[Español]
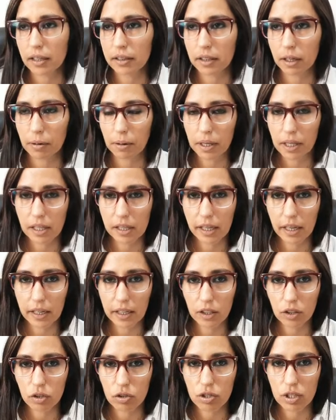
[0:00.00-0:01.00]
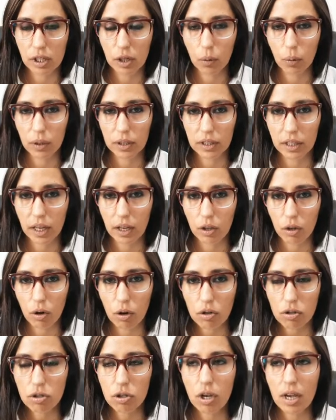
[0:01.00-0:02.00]
a través del decreto
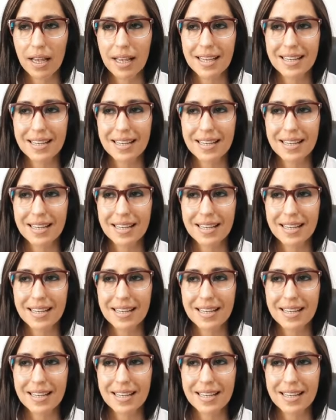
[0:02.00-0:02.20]
52,